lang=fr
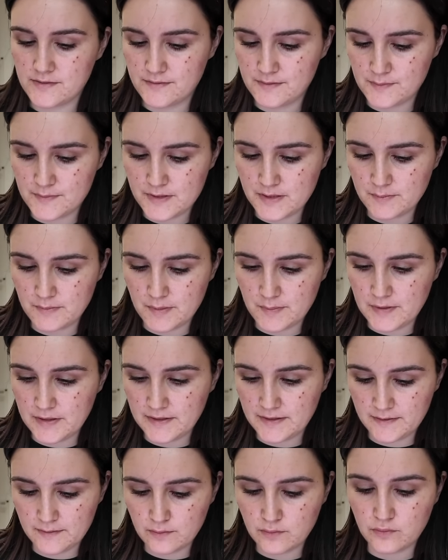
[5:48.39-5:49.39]
il va me dire ma
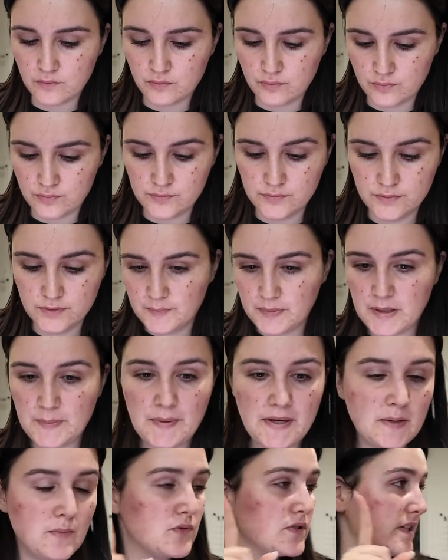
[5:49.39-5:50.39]
belle, qu'est-ce que tu fous
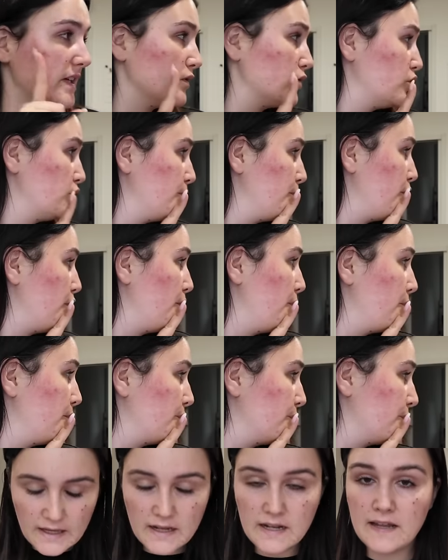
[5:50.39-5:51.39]
Préparer mon sac de sport
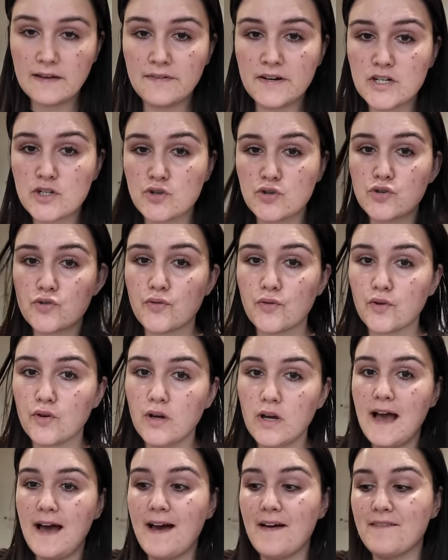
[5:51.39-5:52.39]
lavage de cheveux
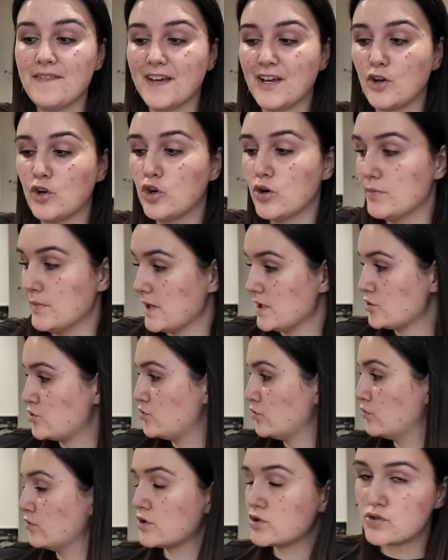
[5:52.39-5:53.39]
avec gommage
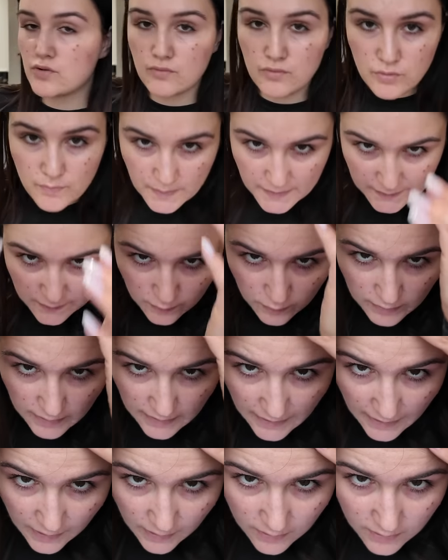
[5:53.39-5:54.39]
du cuir chevelu parce que
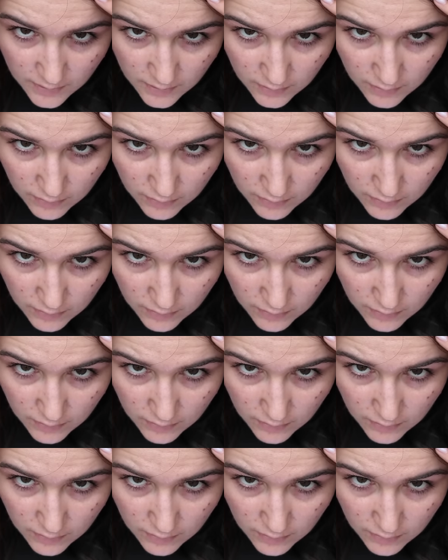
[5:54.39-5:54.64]
là,